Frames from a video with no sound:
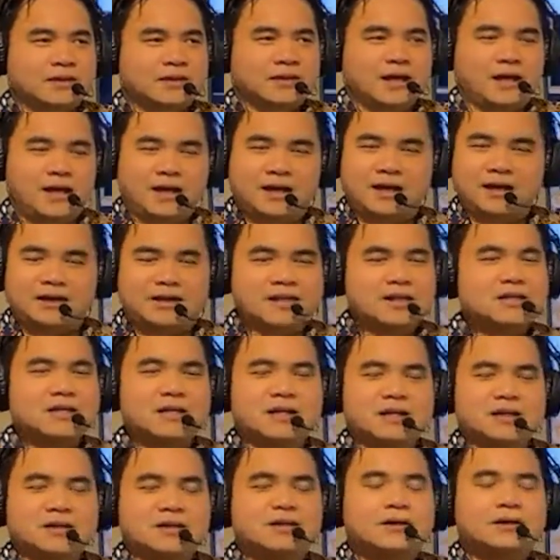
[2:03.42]
à, những
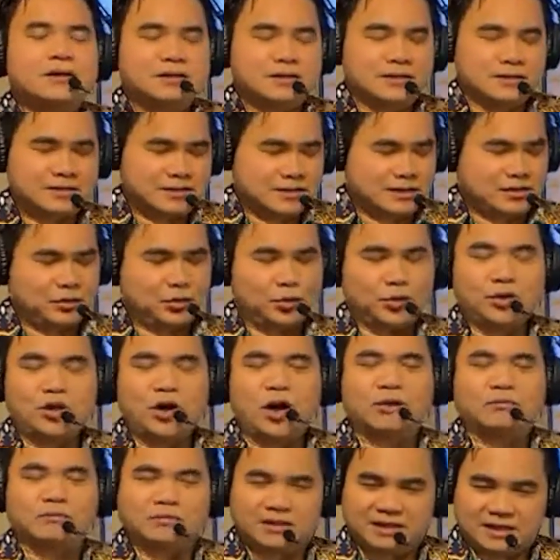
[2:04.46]
người những người tuổi
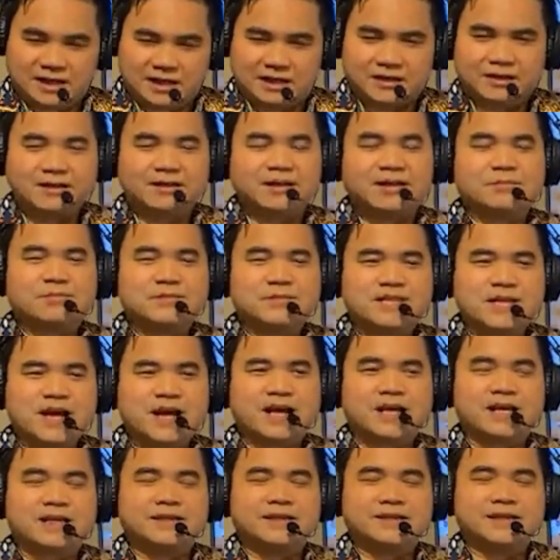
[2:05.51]
cọp thường hay rất đẹp
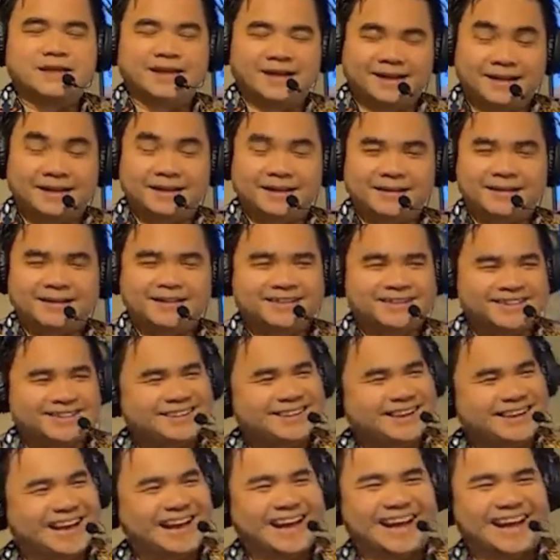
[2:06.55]
trai à